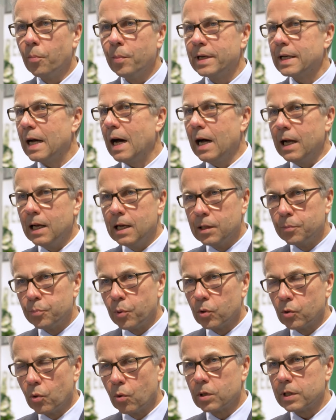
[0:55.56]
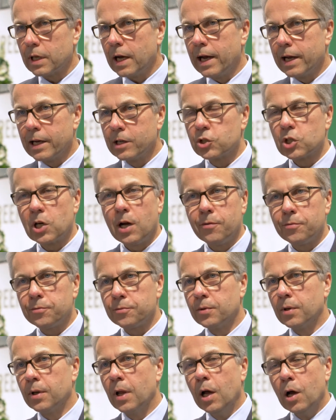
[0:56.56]
mit allen
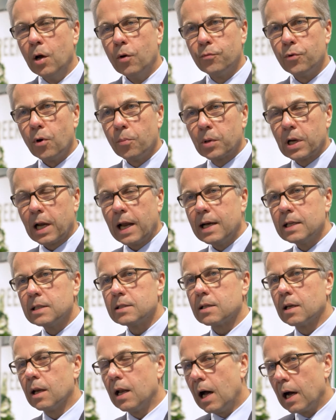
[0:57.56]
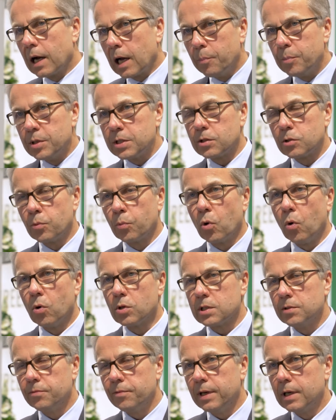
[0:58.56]
Produkteigenschaften vom kleinsten Lager bis zum
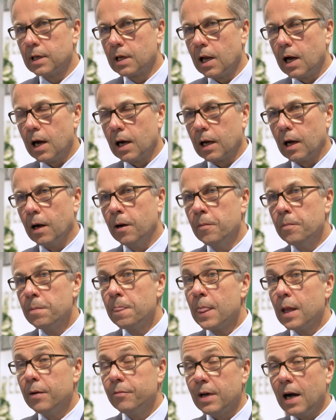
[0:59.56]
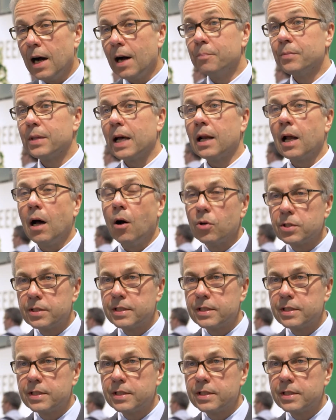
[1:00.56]
großen Windlager. Wir haben dann auch